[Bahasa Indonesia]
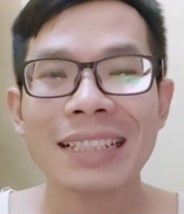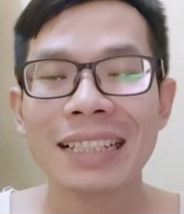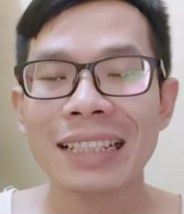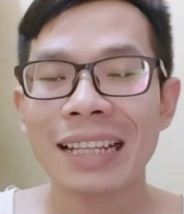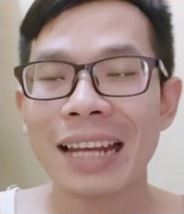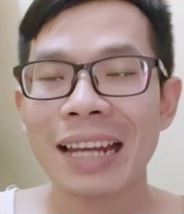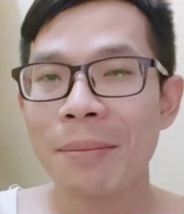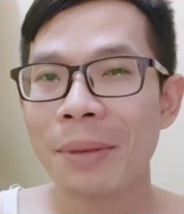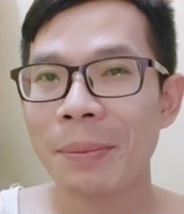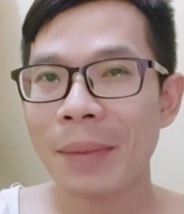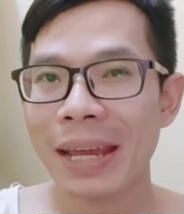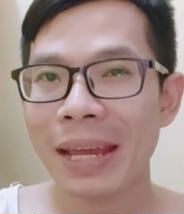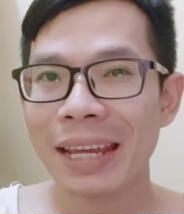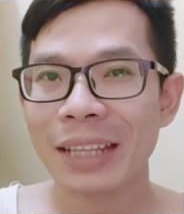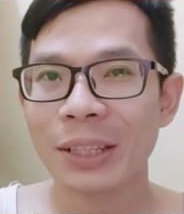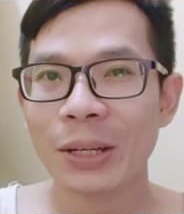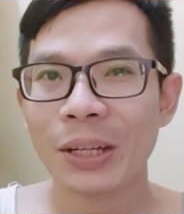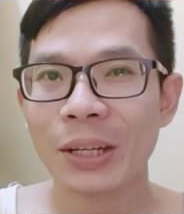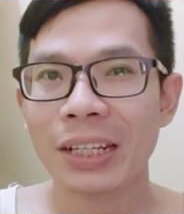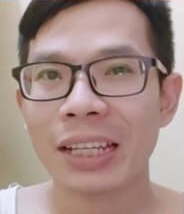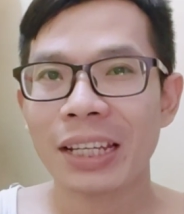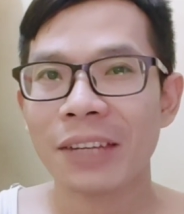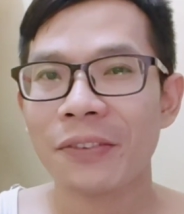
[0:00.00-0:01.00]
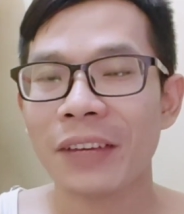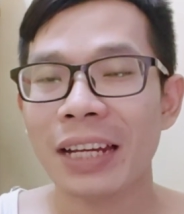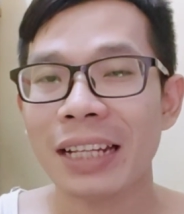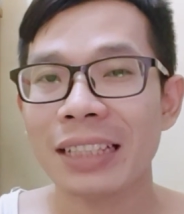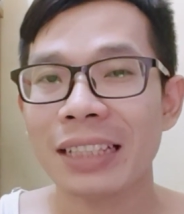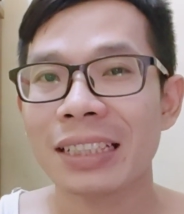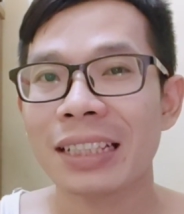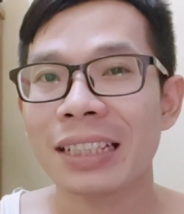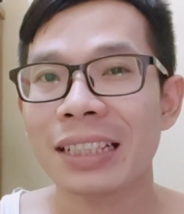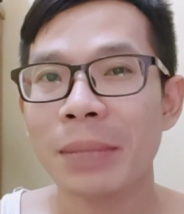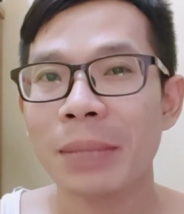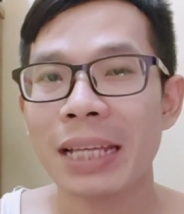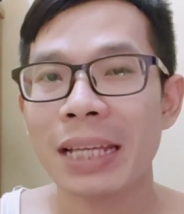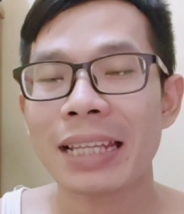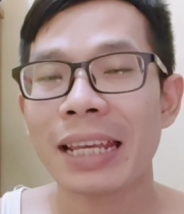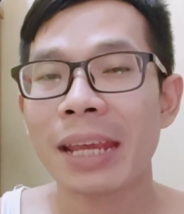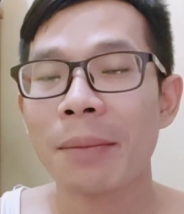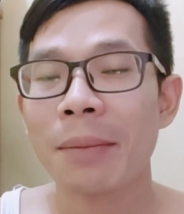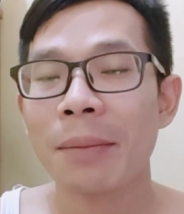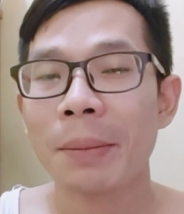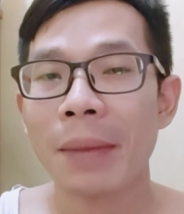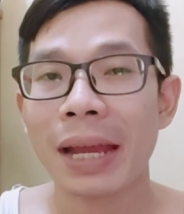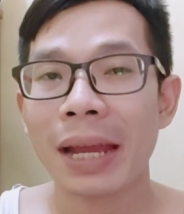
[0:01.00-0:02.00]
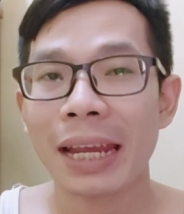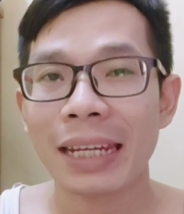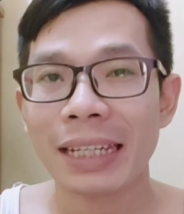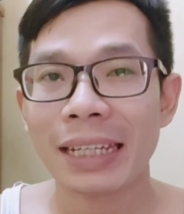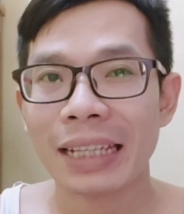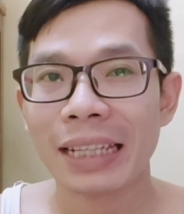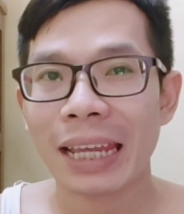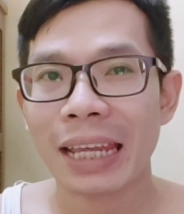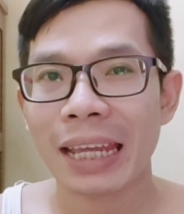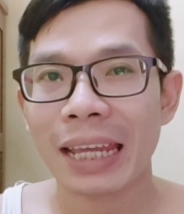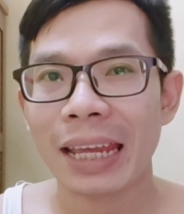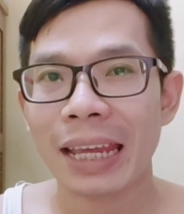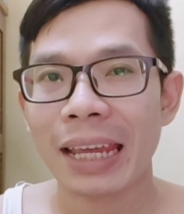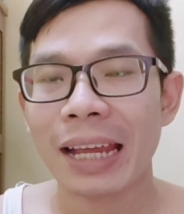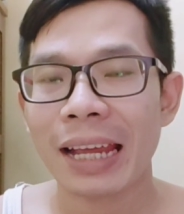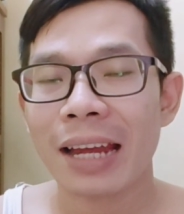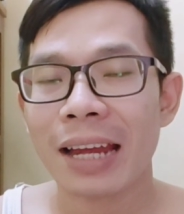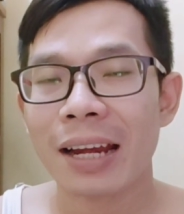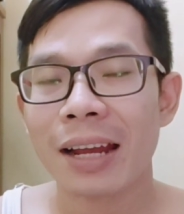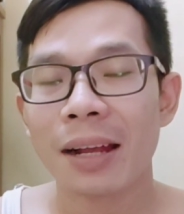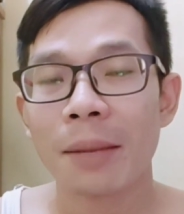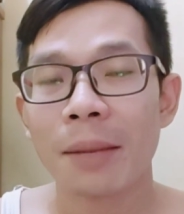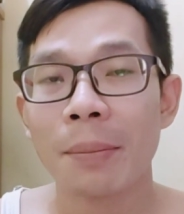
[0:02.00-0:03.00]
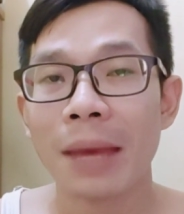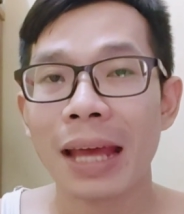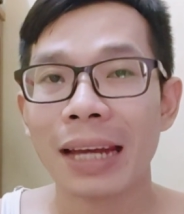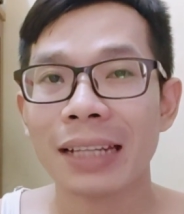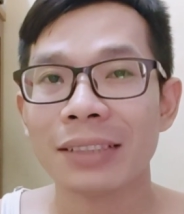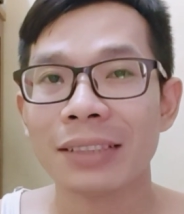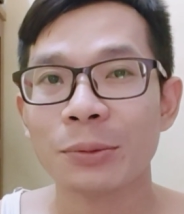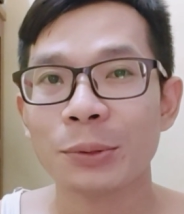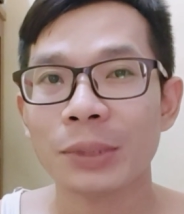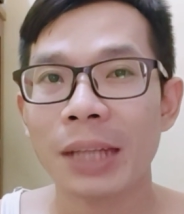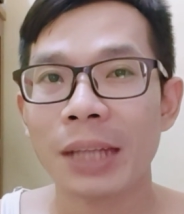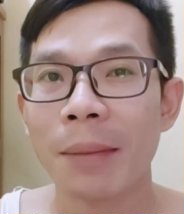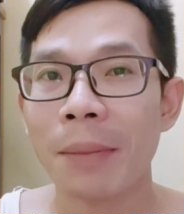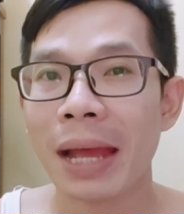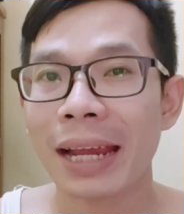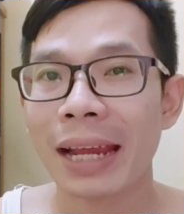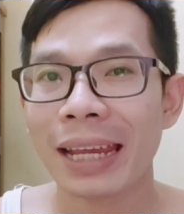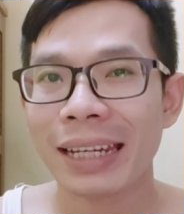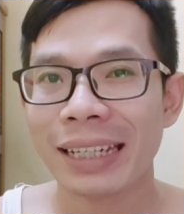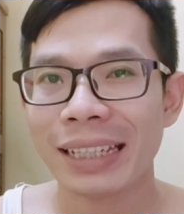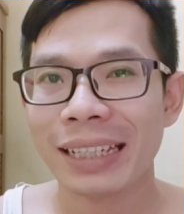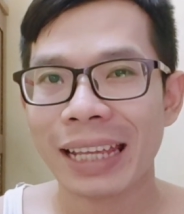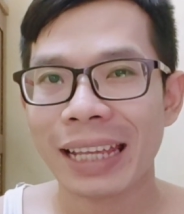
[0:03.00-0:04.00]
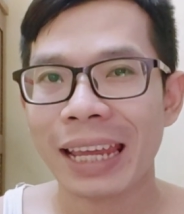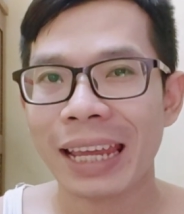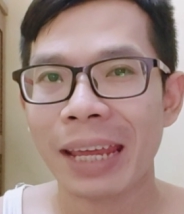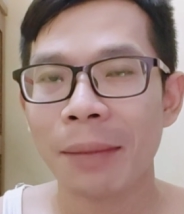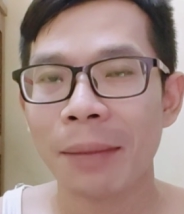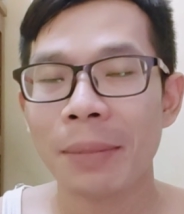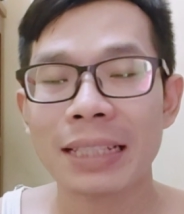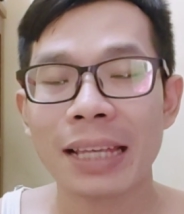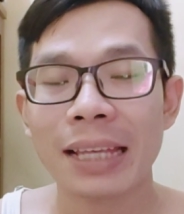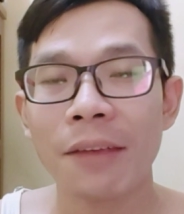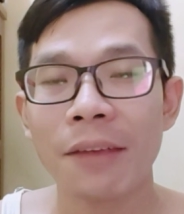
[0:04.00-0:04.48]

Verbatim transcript: Nah setelah memakai toner, Felix biasanya memakai DTE karena kemarin sudah memakai DTE.